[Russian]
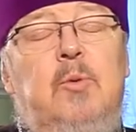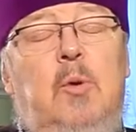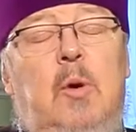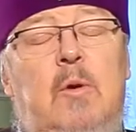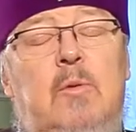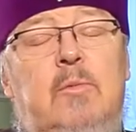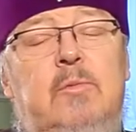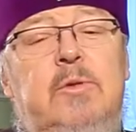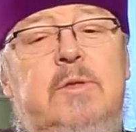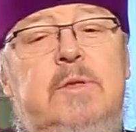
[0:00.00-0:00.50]

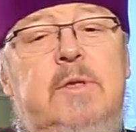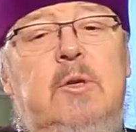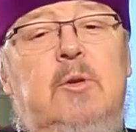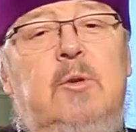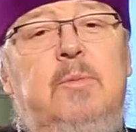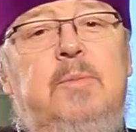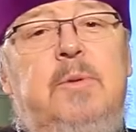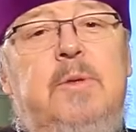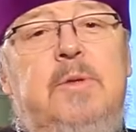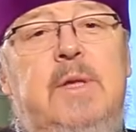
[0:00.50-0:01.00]
новому
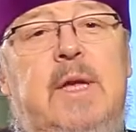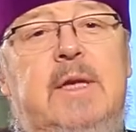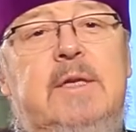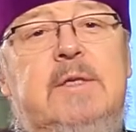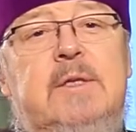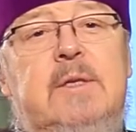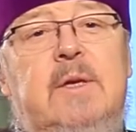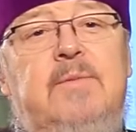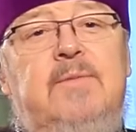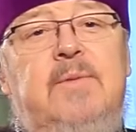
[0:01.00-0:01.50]
стилю
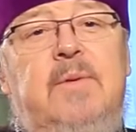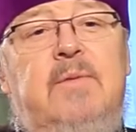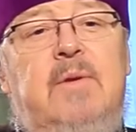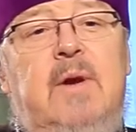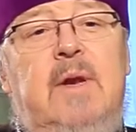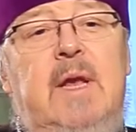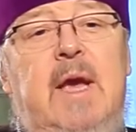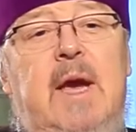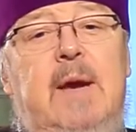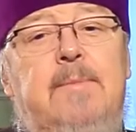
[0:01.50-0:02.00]
15
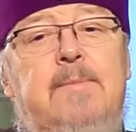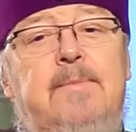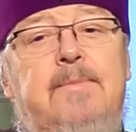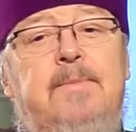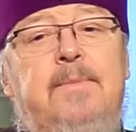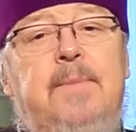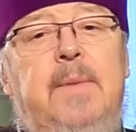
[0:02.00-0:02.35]
февраля.